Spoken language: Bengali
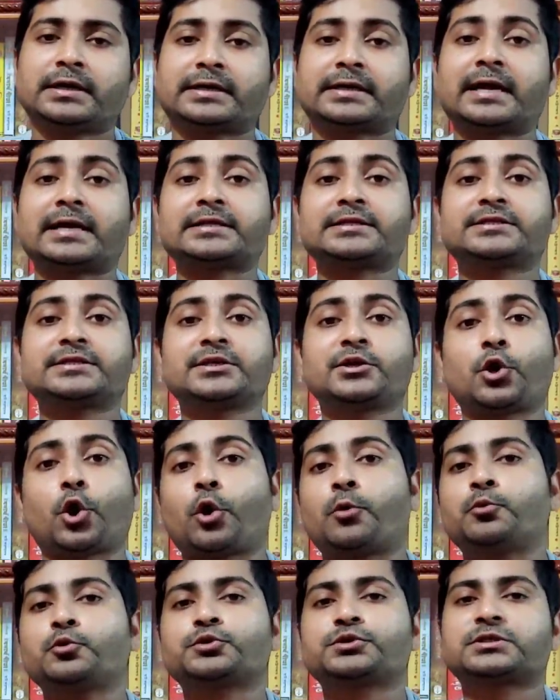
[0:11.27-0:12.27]
রাজ্যের
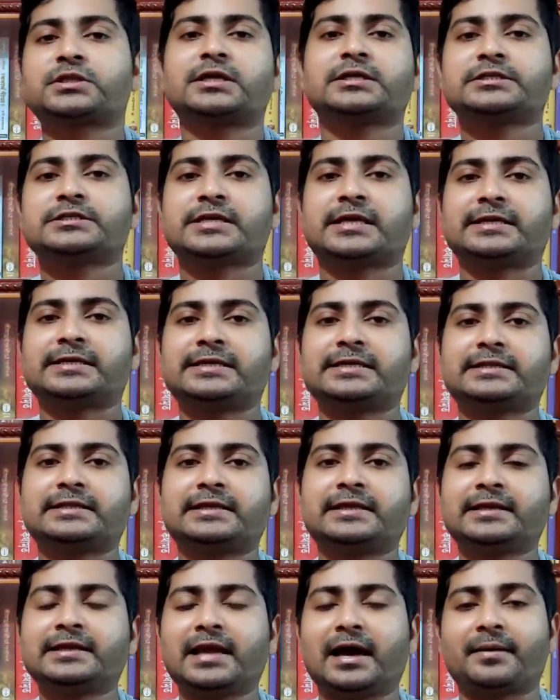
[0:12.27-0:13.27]
অবস্থান জানিয়ে
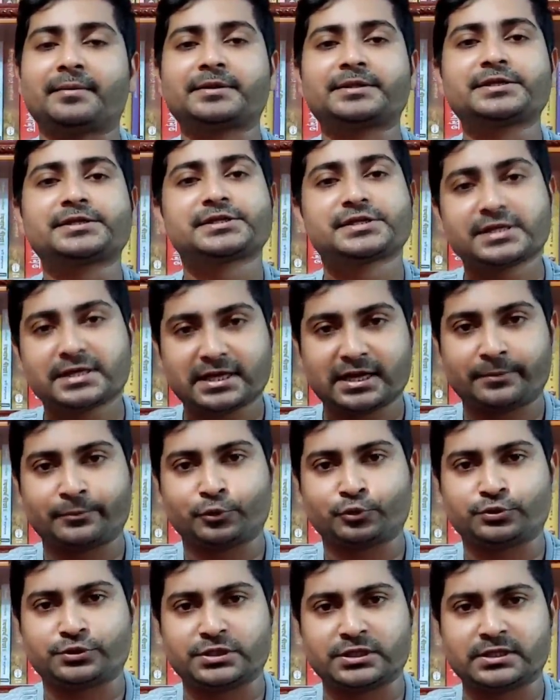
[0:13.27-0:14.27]
দিলেন আমাদের
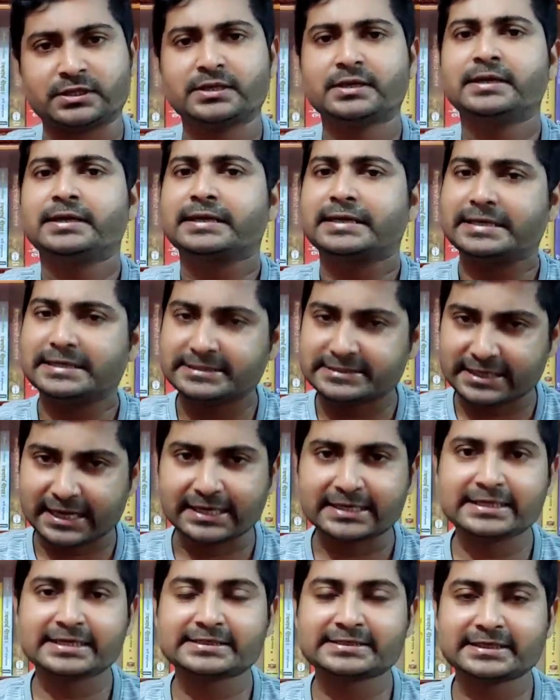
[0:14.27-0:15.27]
শিক্ষামন্ত্রী কি
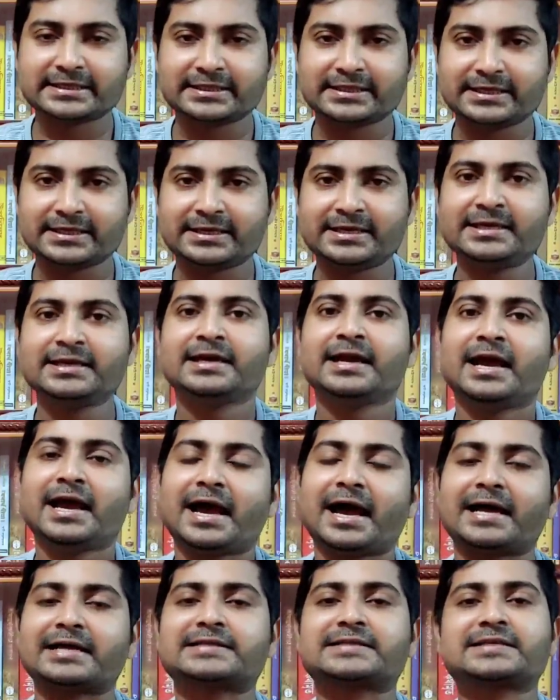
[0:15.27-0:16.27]
জানিয়েছেন তিনি
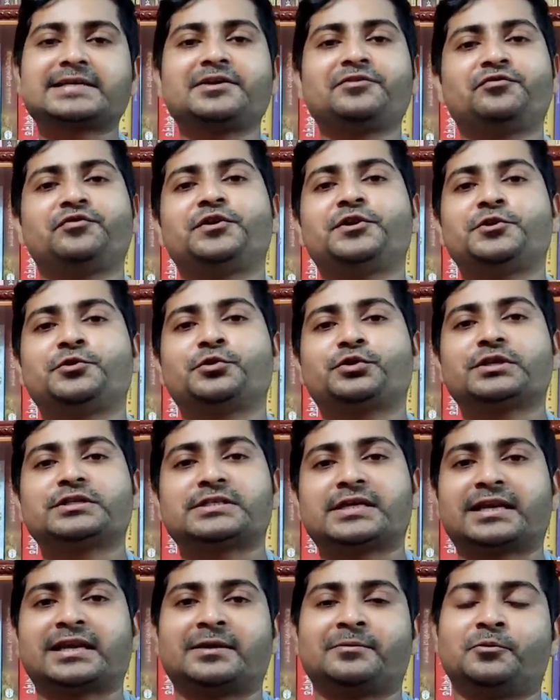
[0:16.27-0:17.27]
আজকের ভিডিওতে
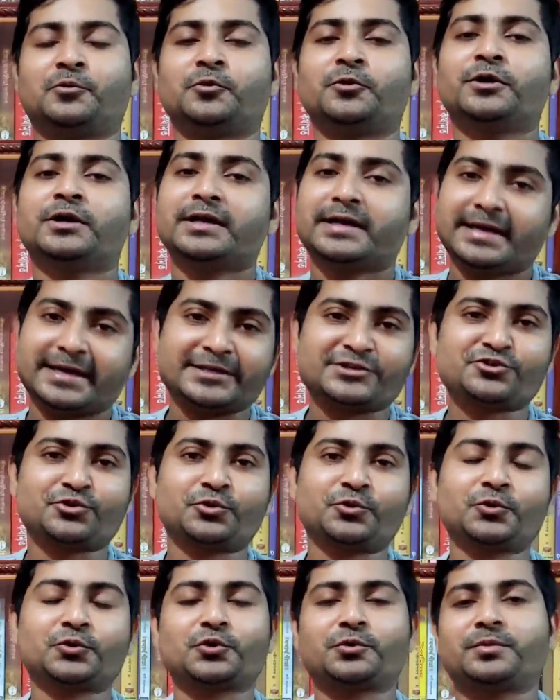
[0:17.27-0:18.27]
জানাবো
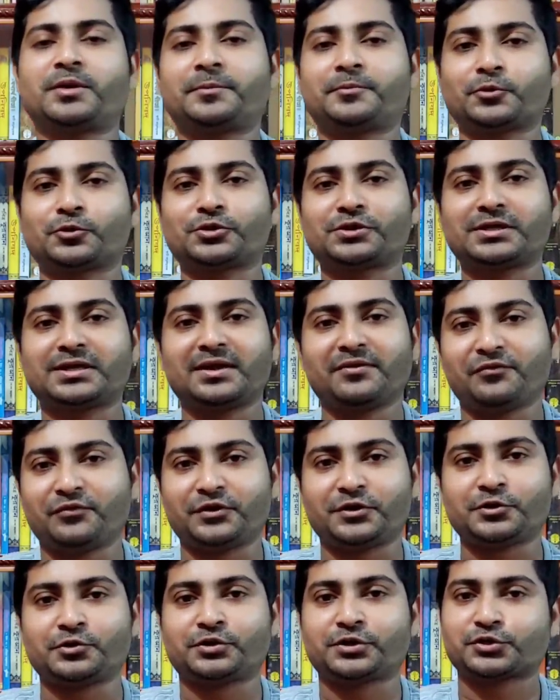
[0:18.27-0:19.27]
এজন্য তোমরা প্রত্যেকে
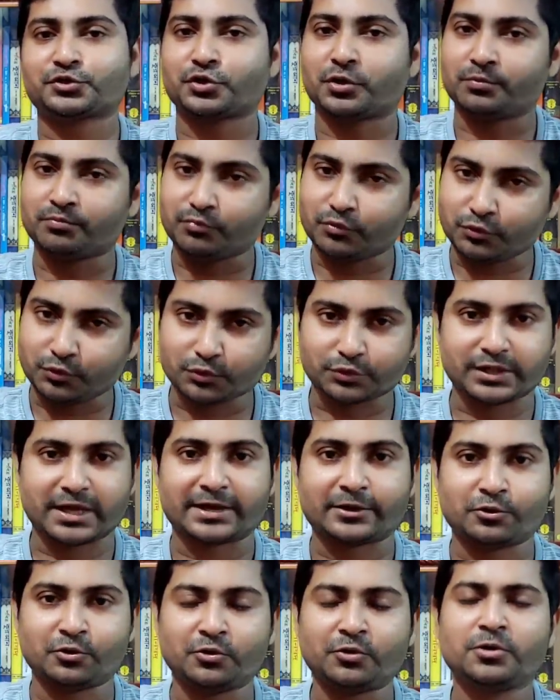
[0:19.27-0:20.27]
ভিডিওটা সম্পূর্ণ
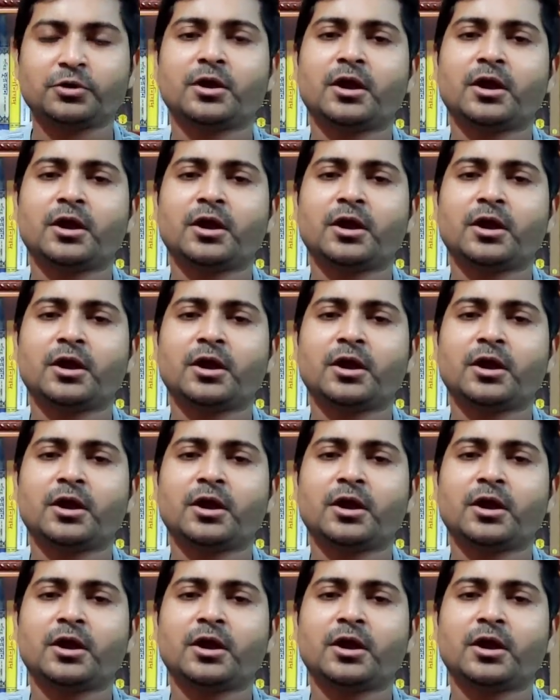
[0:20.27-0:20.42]
দেখো